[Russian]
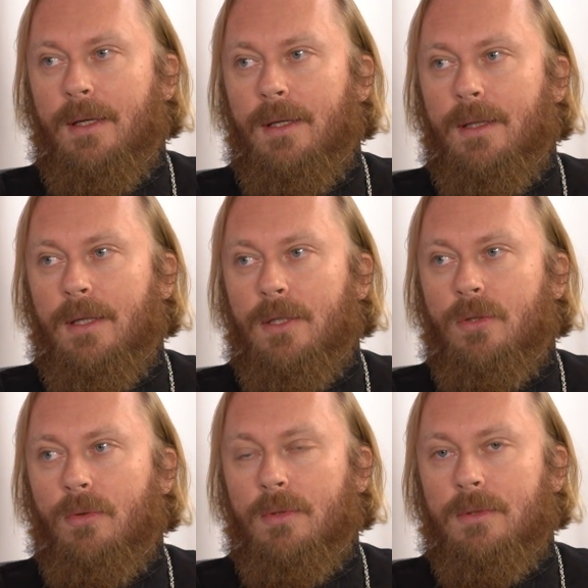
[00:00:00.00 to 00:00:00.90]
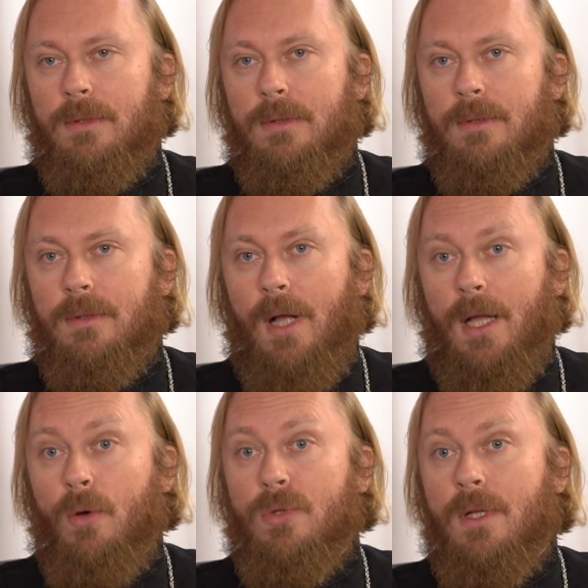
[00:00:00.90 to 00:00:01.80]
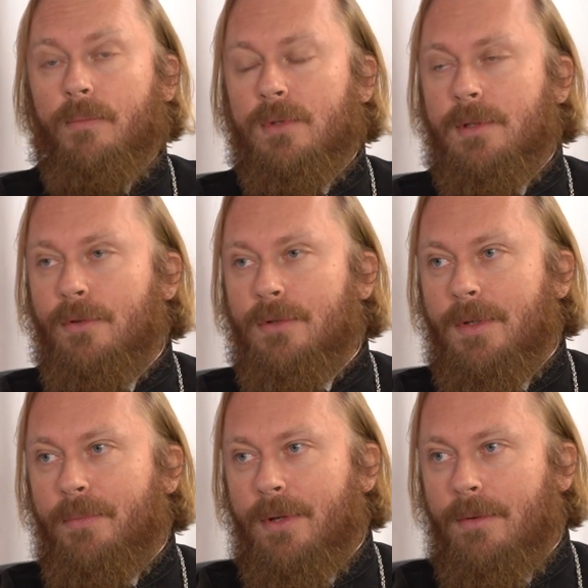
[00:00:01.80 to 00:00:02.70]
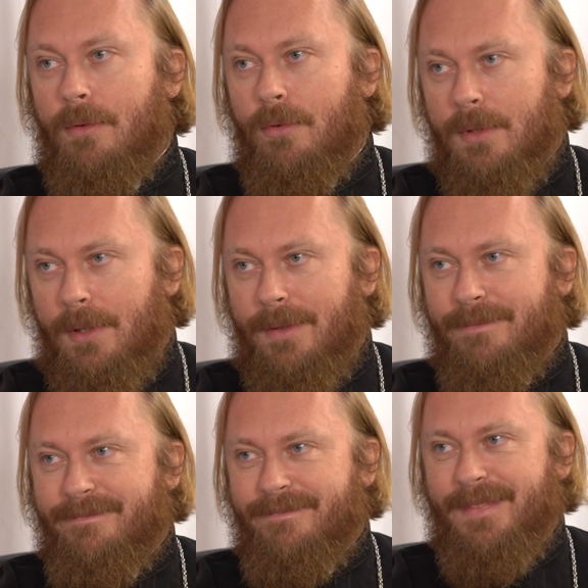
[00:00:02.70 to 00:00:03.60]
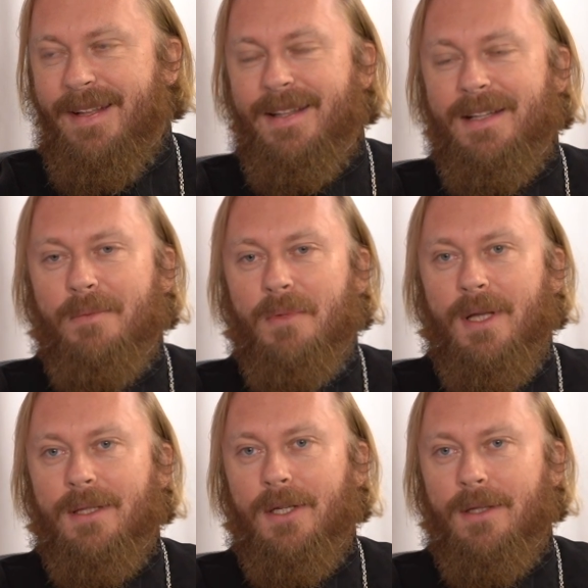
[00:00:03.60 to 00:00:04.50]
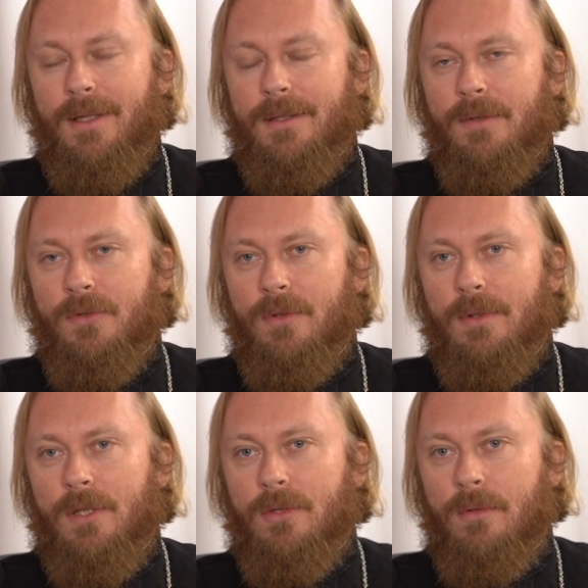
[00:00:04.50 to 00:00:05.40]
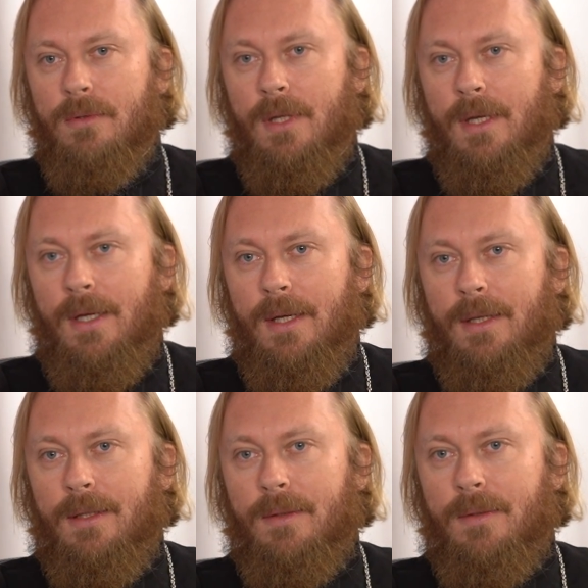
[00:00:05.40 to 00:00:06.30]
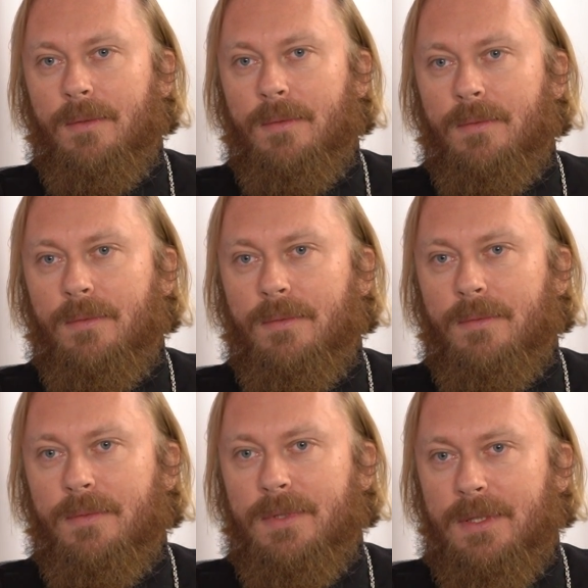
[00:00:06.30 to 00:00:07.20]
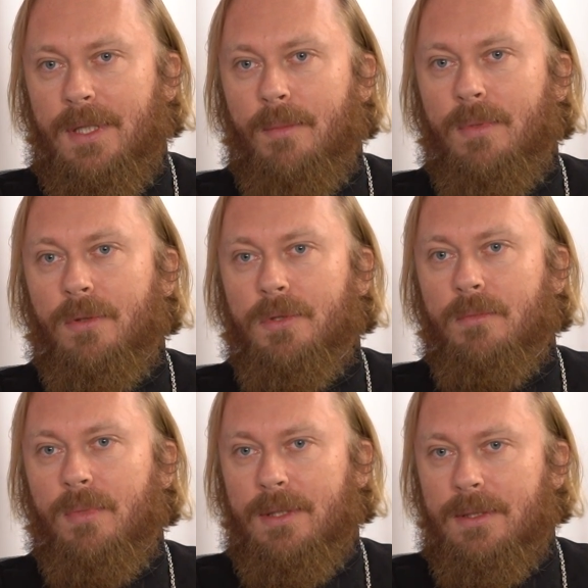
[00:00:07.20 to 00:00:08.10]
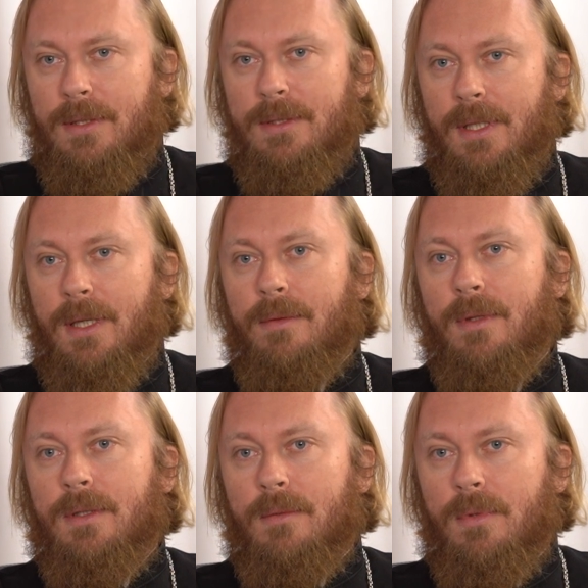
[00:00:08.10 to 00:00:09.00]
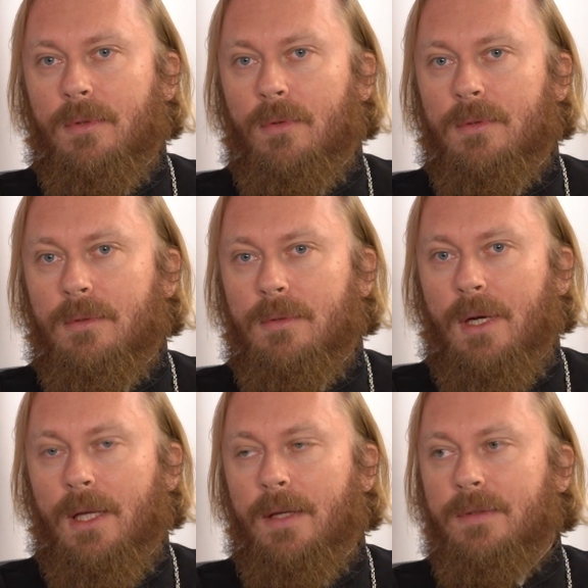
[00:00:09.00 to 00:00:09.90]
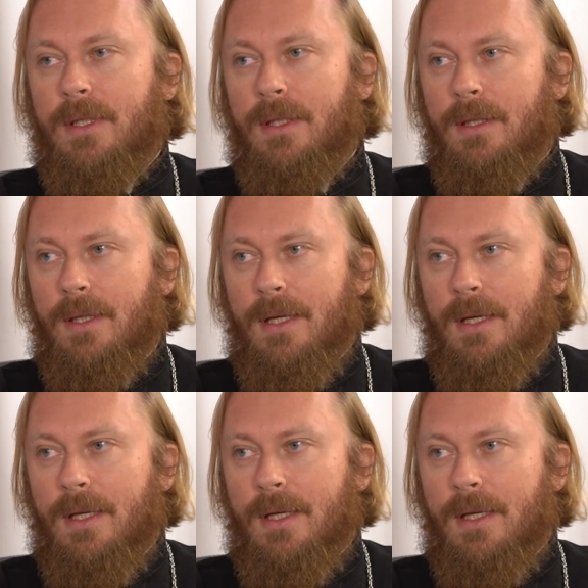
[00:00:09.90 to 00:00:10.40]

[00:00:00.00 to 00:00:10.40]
и наш род, э, как я узнал после 91 года, она мне открыла это все. Наш род э, всегда был очень близок к церкви. Это был род Раевских,